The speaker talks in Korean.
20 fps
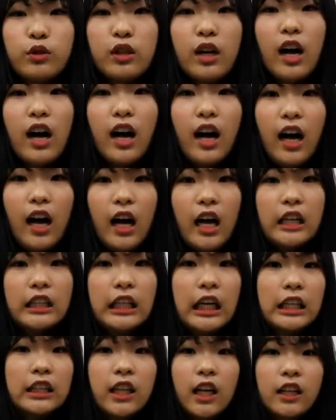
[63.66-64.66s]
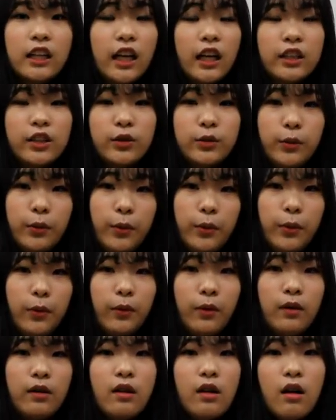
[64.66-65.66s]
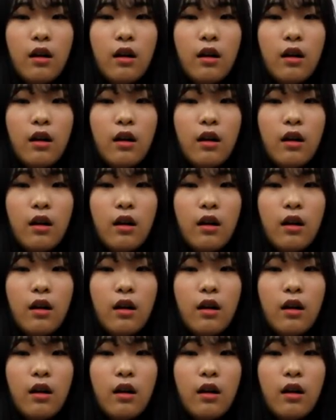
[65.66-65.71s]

물가가 장난이 아니죠.